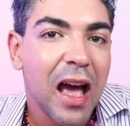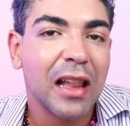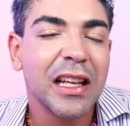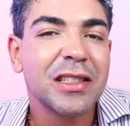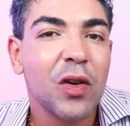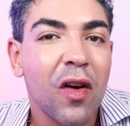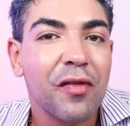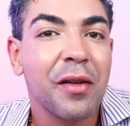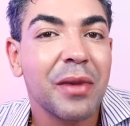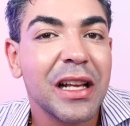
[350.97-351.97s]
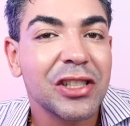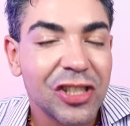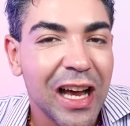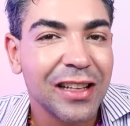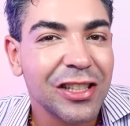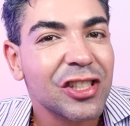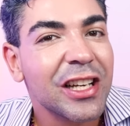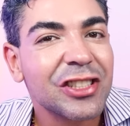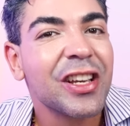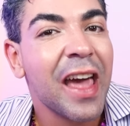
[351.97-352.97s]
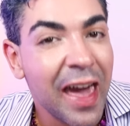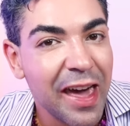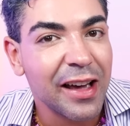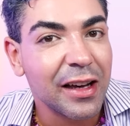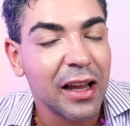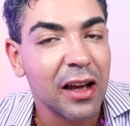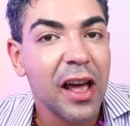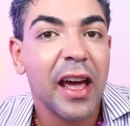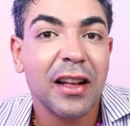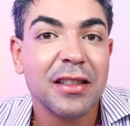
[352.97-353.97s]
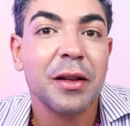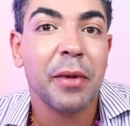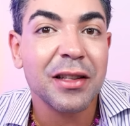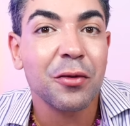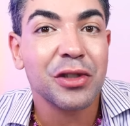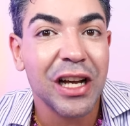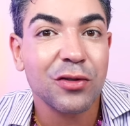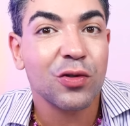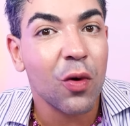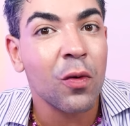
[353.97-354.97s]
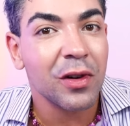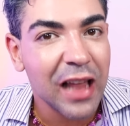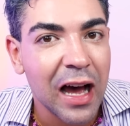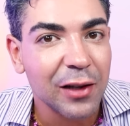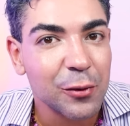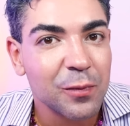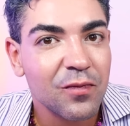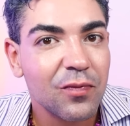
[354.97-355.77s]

Além de ser uma família chata e cheia de regra, eles também são chatos com o horário